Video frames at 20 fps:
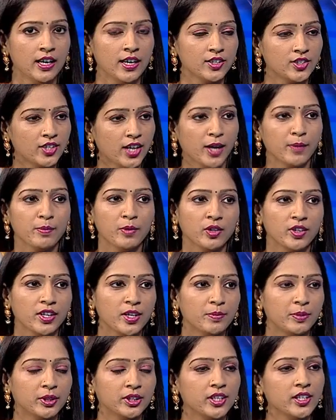ஷேர்
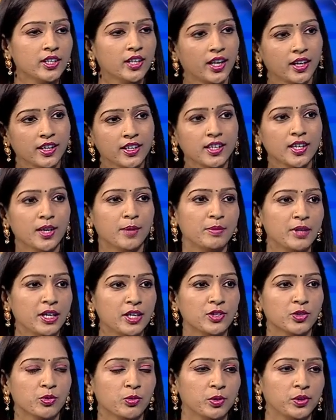மார்க்கெட் பற்றி நிறைய
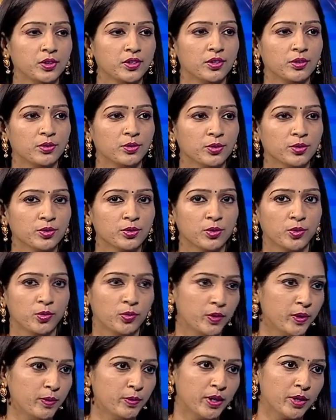அப்டேட்ஸ் கொடுத்துட்டு இருக்கோம் ஸோ
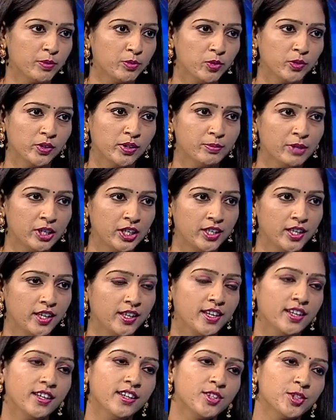ஒவ்வொரு வாரமும் உங்களை மாதிரி
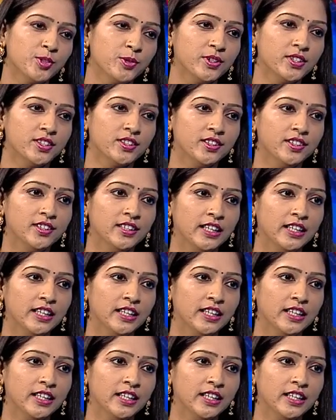நிறைய கெஸ்ட் வந்துட்டு